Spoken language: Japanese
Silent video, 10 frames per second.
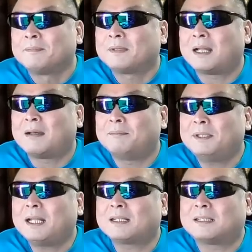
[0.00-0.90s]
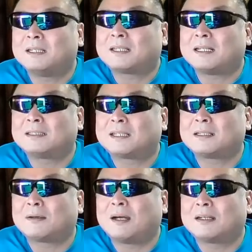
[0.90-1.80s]
だから見たり聞いたりしたり
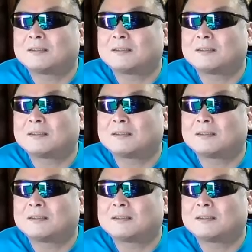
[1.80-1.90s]
とか